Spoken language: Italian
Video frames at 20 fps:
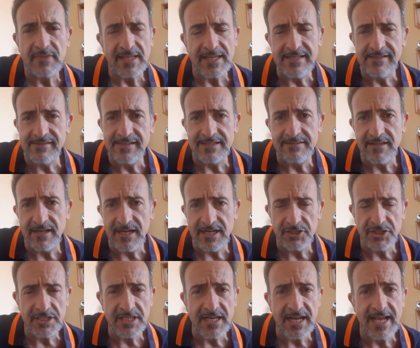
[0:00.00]
è stata
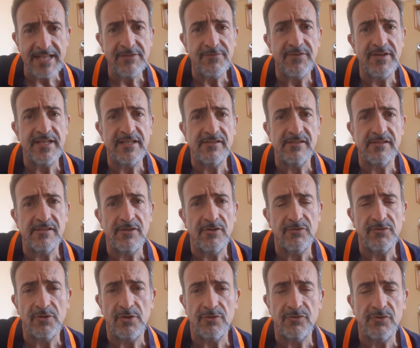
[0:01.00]
rilasciata da Netflix lo
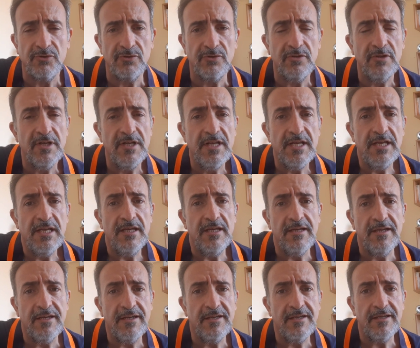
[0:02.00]
scorso
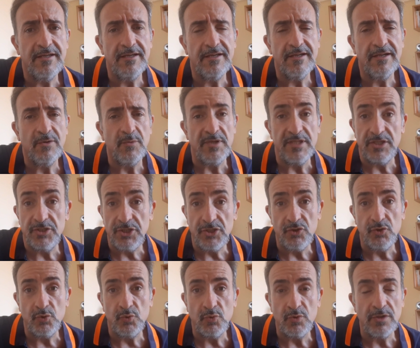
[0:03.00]
eh, 15
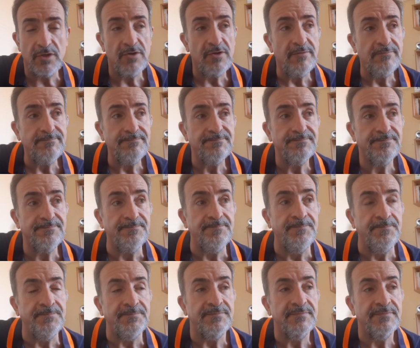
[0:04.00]
giugno. e,